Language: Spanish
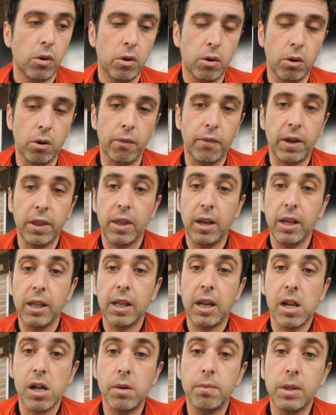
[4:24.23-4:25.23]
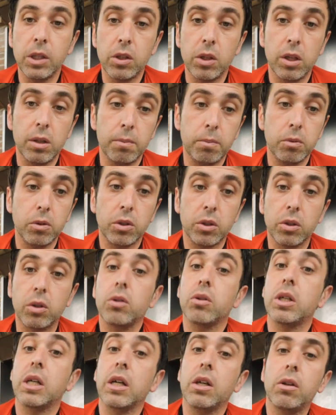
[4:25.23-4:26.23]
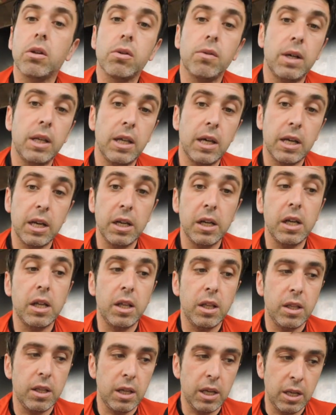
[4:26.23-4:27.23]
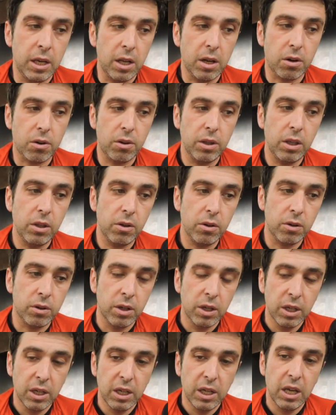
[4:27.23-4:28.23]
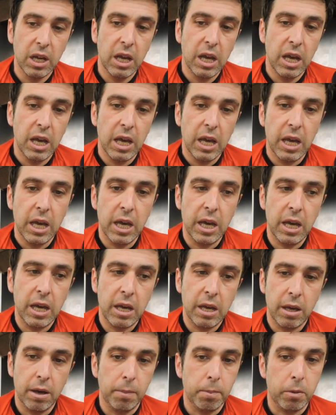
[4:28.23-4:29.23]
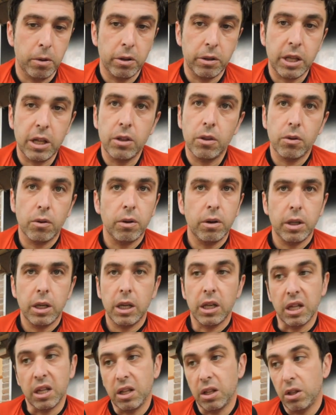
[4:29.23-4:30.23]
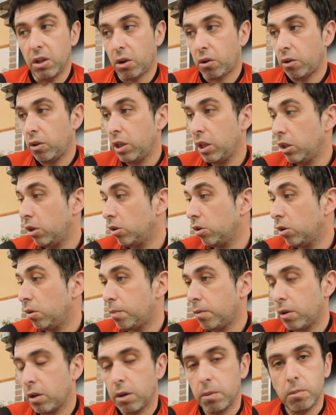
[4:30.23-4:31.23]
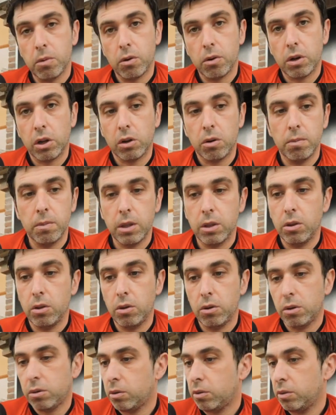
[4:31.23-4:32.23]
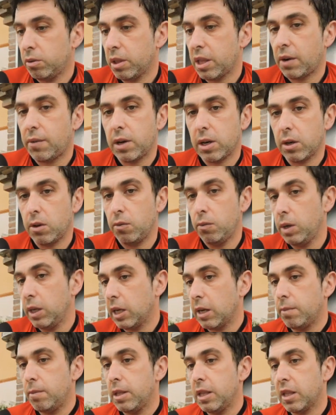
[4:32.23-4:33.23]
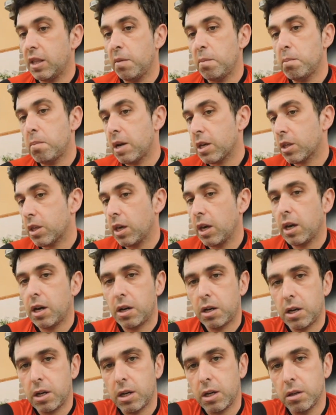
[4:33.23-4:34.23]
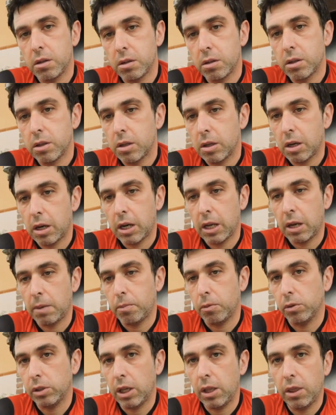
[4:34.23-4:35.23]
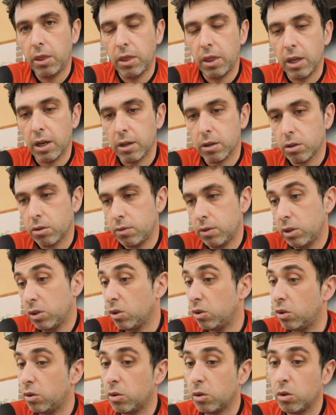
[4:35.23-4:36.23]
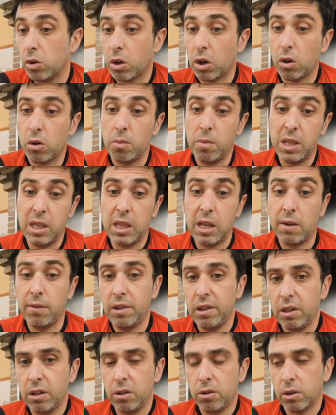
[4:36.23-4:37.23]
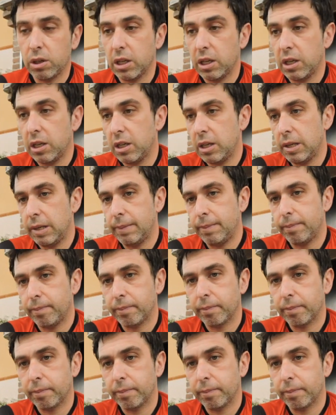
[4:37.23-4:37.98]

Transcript: o facilitar el aumento del pulso, cosa que no se va a dar en el, en el rodillo. Eh, por lo tanto, en el rodillo yo, por ejemplo, recomiendo trabajar únicamente en base a, a la potencia. Sobre todo recomendable los que,